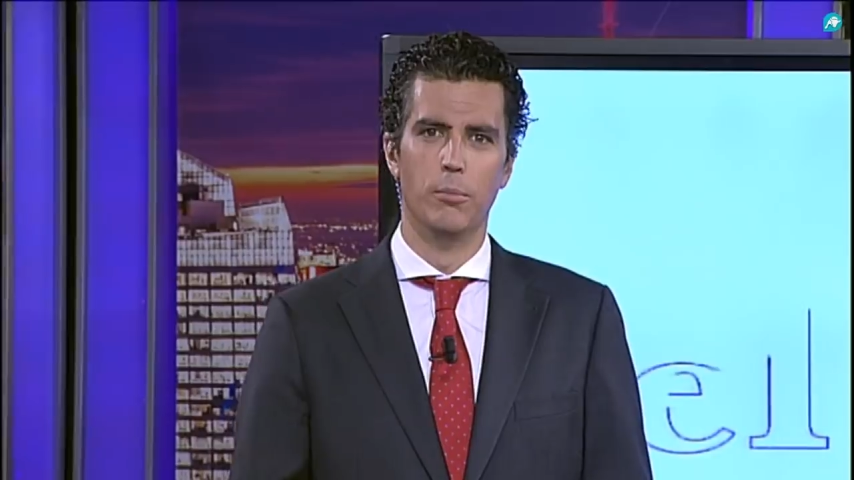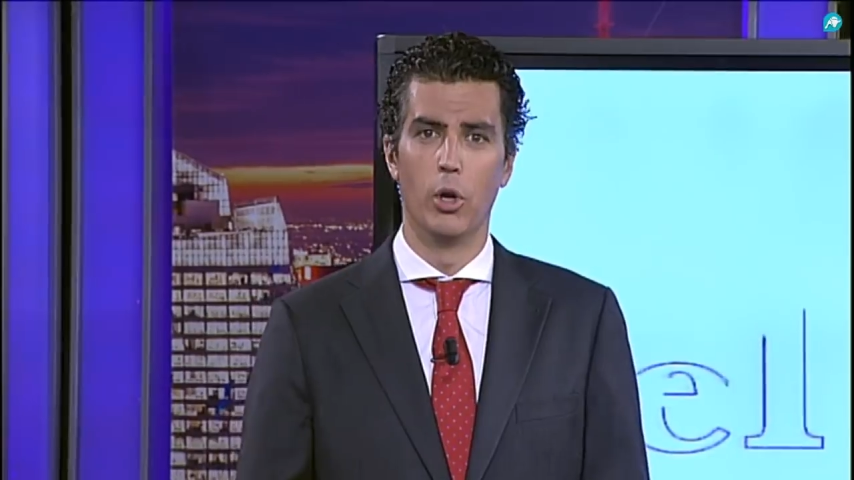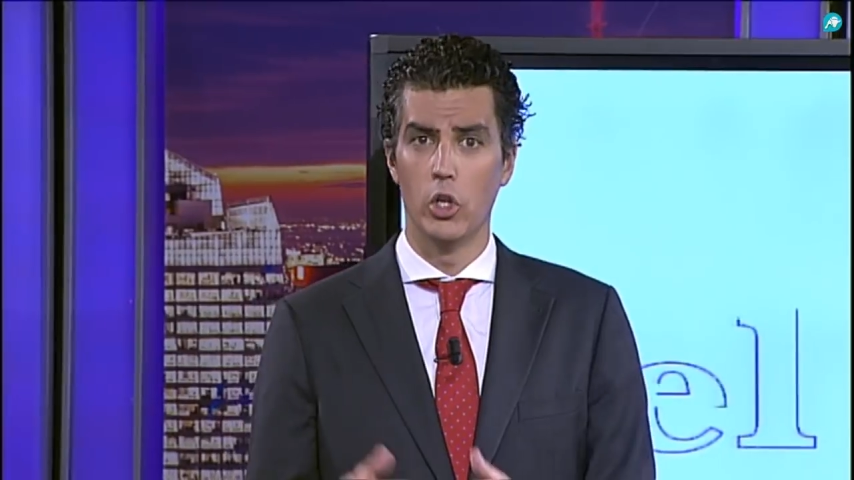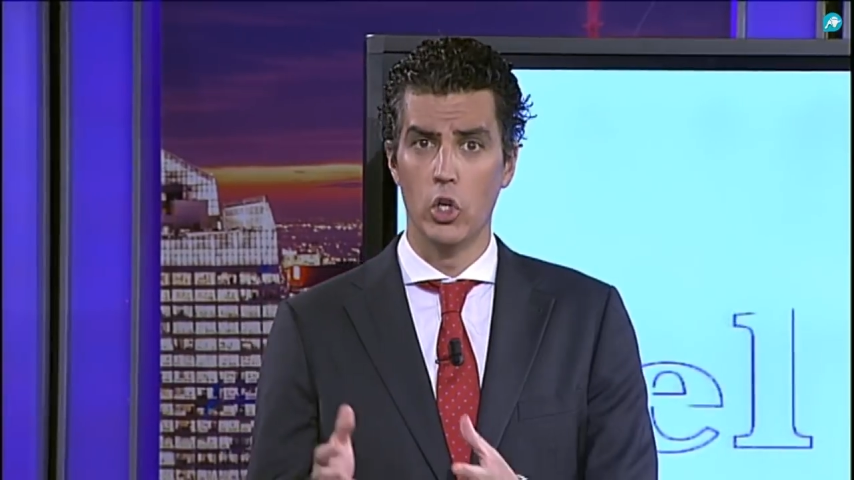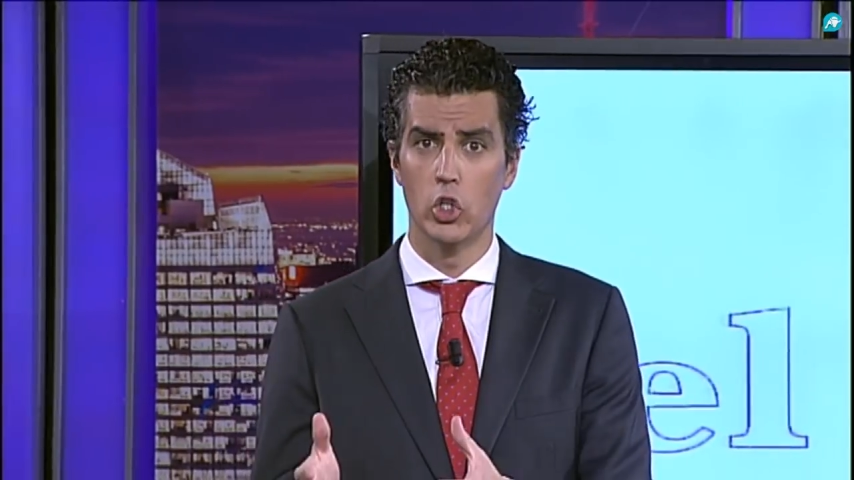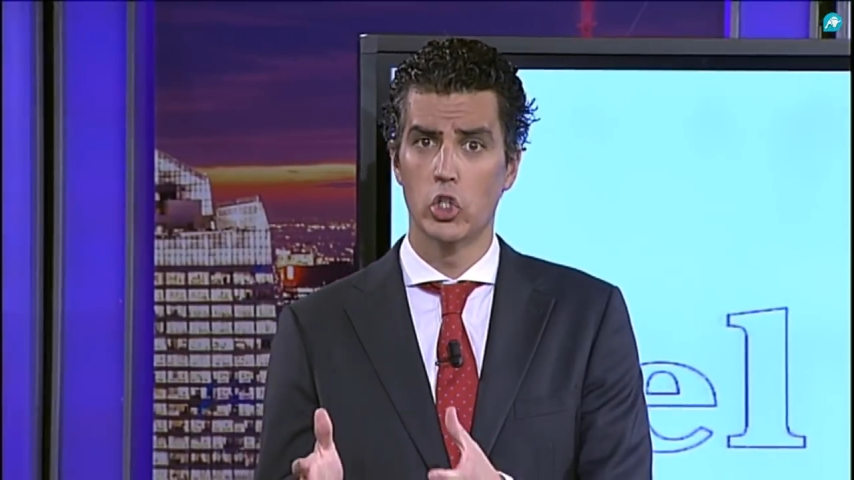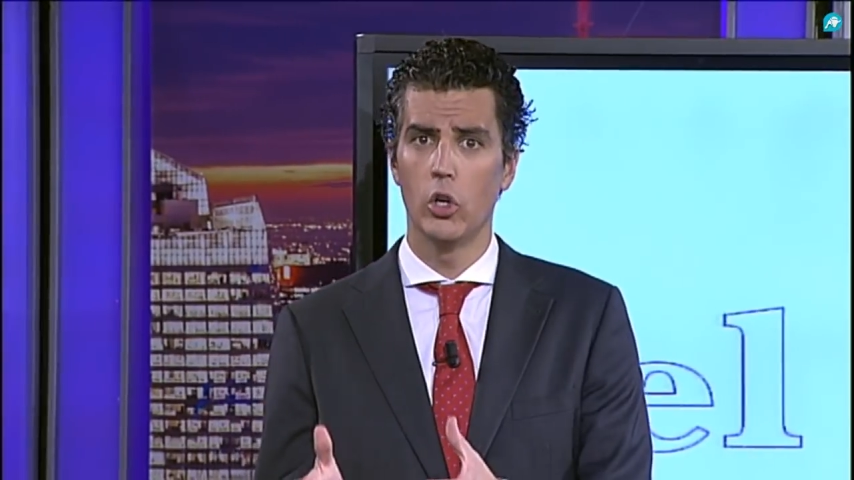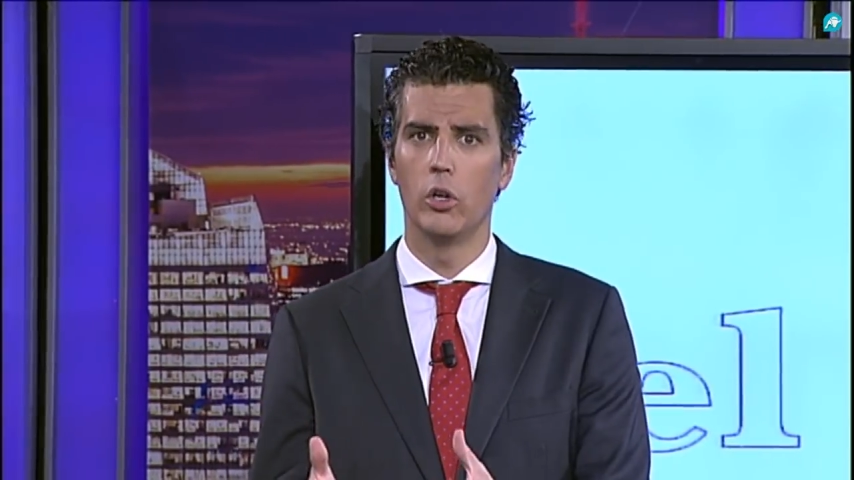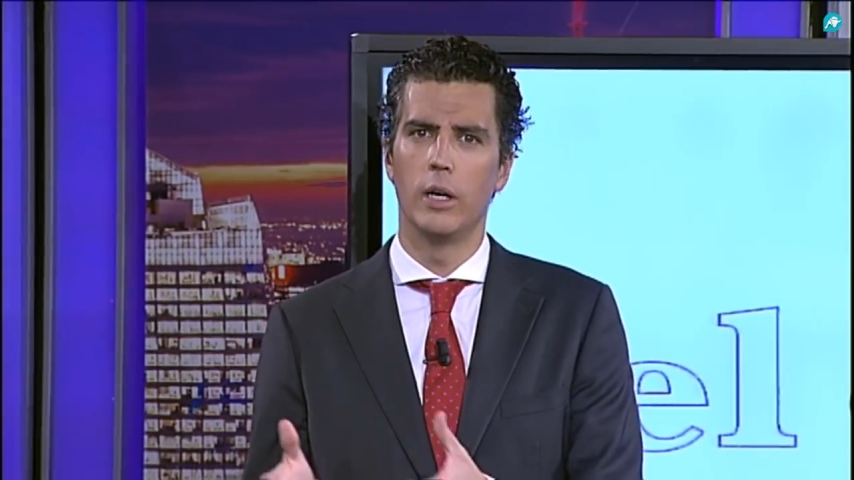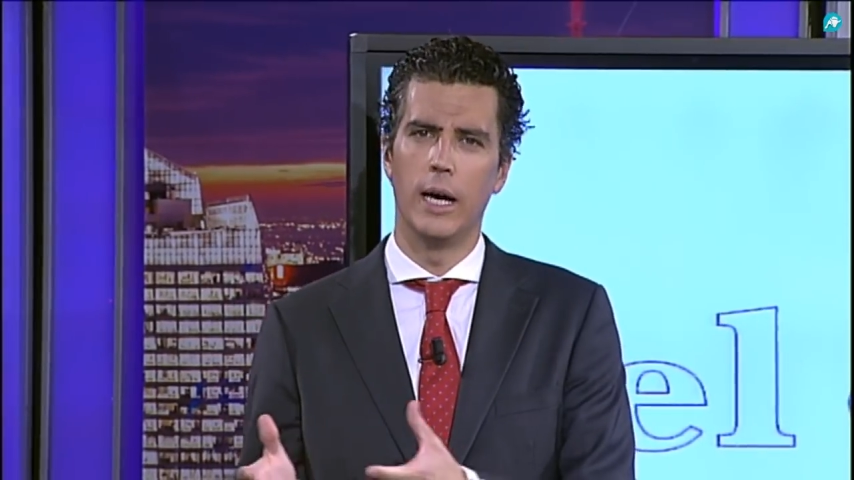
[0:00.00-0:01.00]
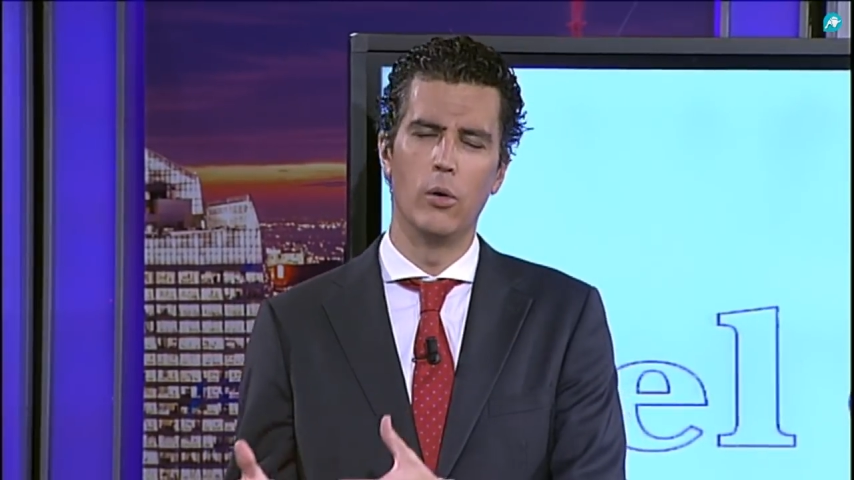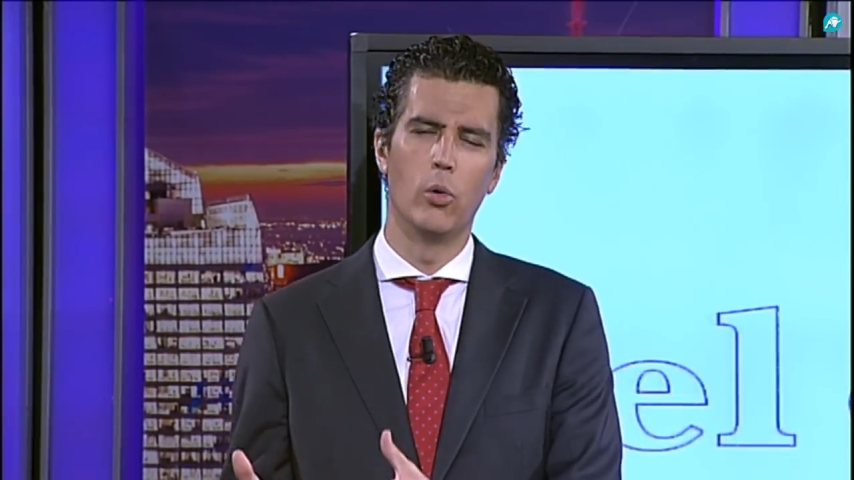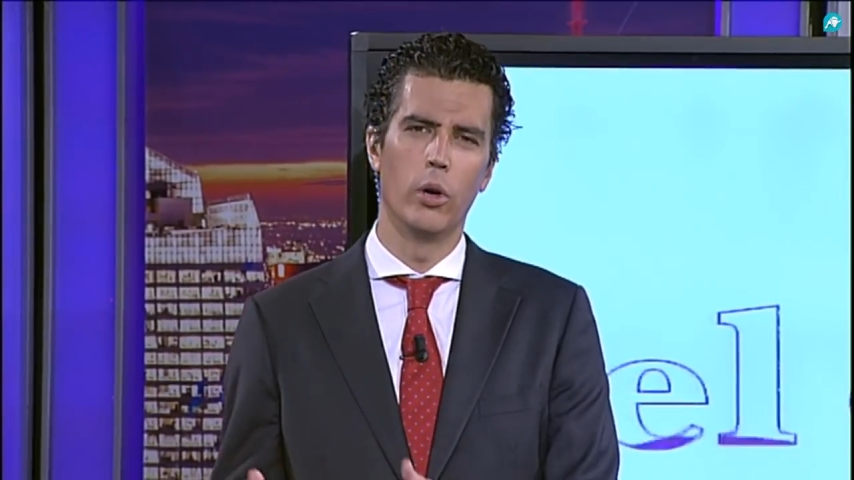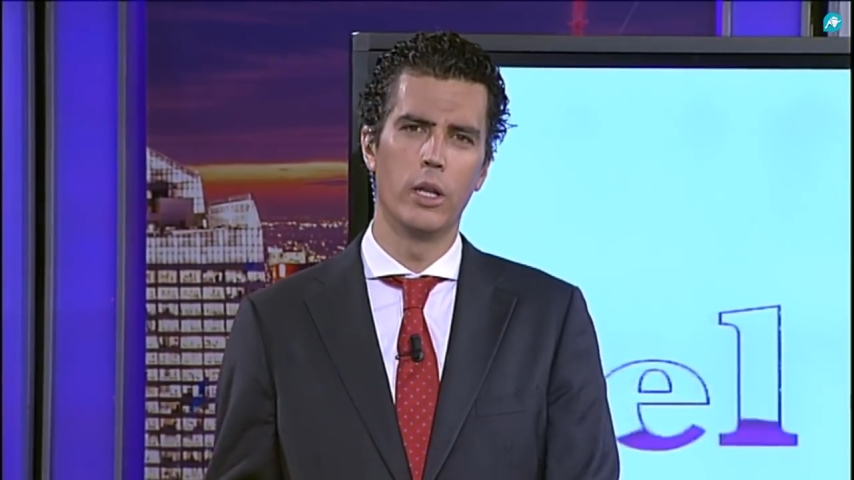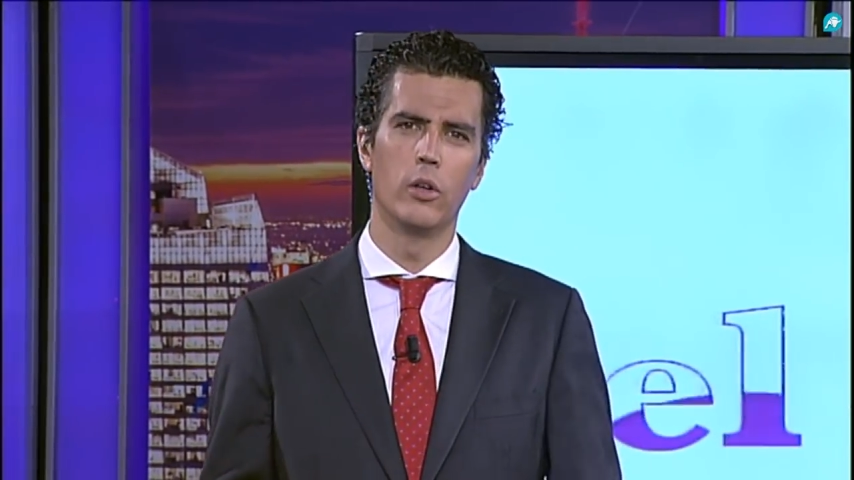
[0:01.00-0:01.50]
Bueno, y no solo ha
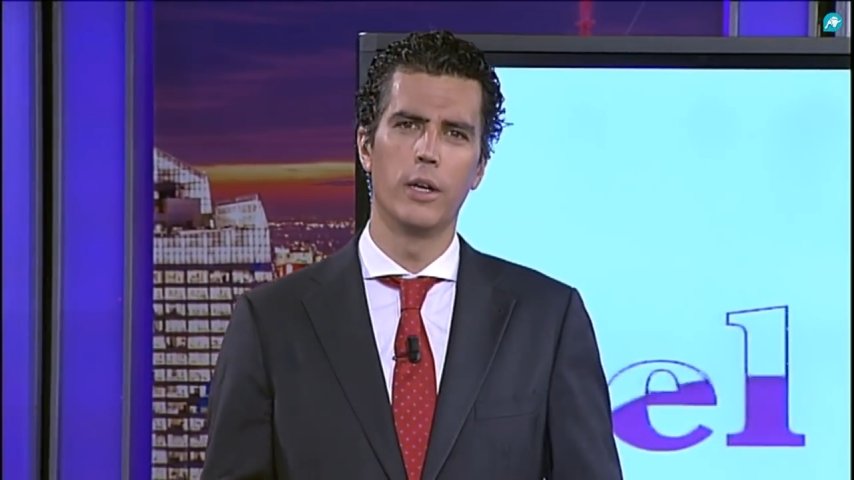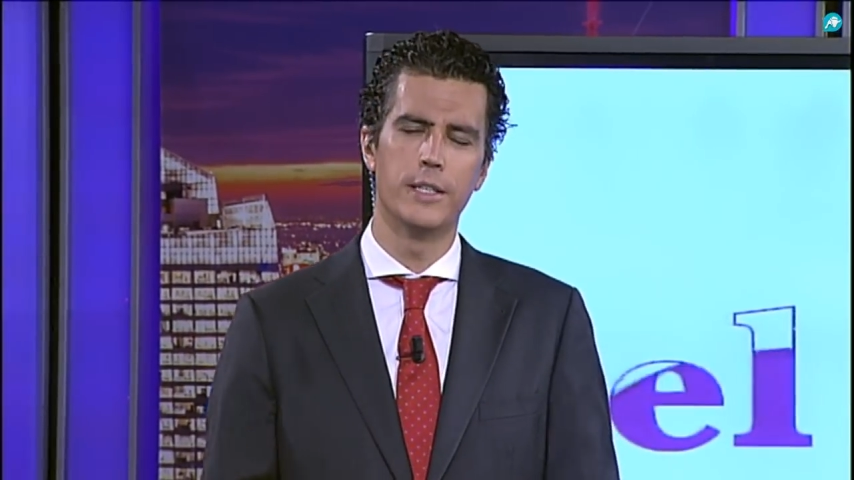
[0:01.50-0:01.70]
ocurrido